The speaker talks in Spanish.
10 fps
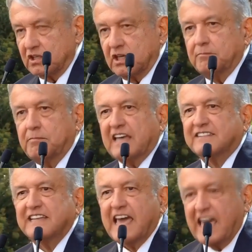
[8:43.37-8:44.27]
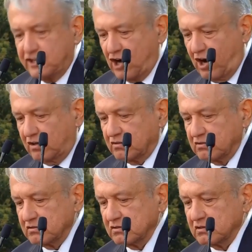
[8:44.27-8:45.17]
En vez de ello,
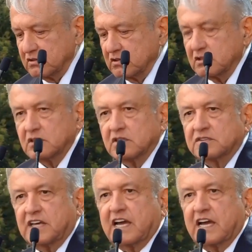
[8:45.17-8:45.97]
se